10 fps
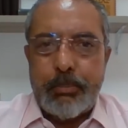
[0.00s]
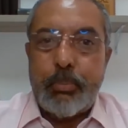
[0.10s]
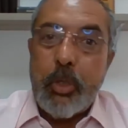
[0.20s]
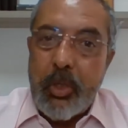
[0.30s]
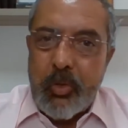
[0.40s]

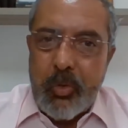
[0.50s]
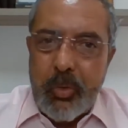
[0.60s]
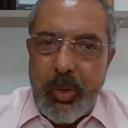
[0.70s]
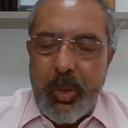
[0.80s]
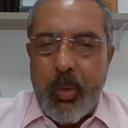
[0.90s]
Por isso,
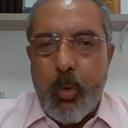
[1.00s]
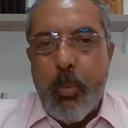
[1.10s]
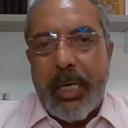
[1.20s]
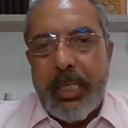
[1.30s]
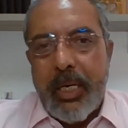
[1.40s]

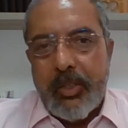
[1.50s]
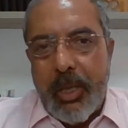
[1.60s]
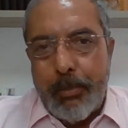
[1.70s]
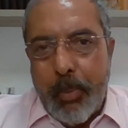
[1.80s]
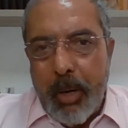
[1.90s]
uma
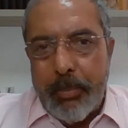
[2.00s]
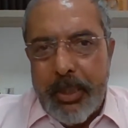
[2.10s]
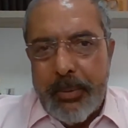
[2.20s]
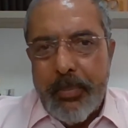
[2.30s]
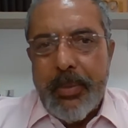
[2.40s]
criança
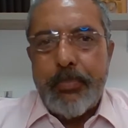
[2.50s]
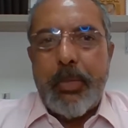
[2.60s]
pobre